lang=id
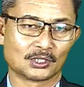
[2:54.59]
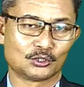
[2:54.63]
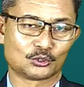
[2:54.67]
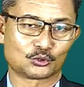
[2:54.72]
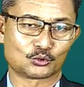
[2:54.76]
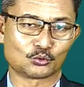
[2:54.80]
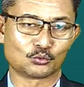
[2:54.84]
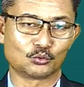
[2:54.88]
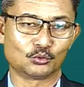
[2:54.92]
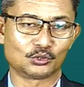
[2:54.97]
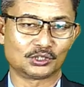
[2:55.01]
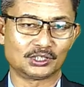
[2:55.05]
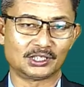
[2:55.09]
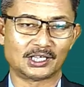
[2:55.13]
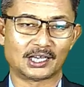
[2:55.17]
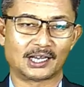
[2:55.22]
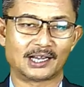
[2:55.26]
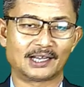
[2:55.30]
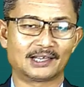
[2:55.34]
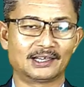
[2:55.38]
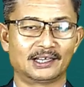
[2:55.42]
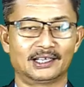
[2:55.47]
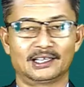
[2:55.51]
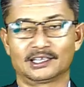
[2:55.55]
Sungguh tidak
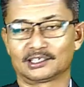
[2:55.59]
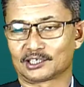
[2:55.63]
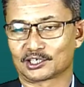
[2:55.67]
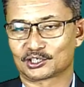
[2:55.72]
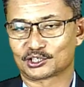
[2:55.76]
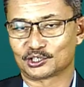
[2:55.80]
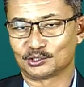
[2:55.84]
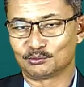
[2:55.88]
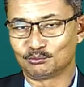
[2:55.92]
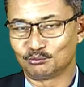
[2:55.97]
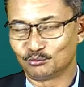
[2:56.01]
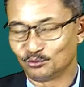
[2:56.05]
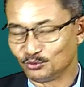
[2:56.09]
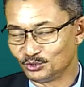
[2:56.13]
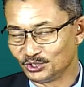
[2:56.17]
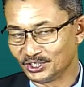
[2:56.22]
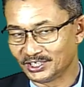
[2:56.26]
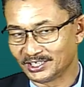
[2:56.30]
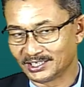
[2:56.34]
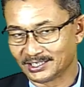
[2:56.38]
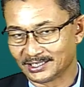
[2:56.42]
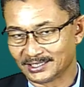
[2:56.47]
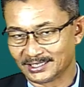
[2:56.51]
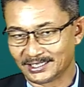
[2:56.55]
ada yang
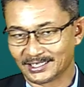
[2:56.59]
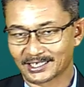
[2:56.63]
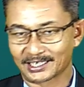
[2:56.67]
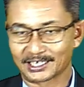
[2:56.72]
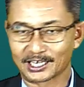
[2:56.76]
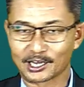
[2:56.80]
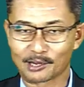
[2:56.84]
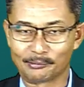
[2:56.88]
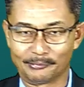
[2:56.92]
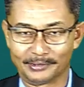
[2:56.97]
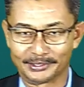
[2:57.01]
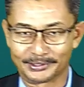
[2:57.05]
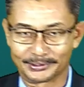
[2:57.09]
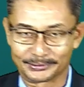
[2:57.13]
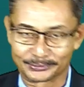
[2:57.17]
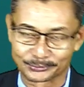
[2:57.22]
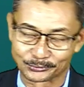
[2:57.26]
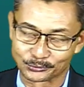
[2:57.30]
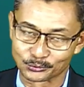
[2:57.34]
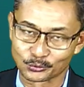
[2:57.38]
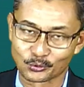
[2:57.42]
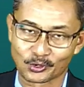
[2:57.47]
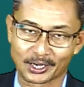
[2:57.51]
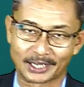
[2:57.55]
tersembunyi di hadapan
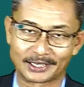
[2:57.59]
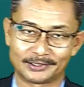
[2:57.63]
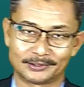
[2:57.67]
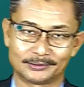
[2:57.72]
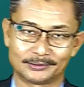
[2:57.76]
Tuhan.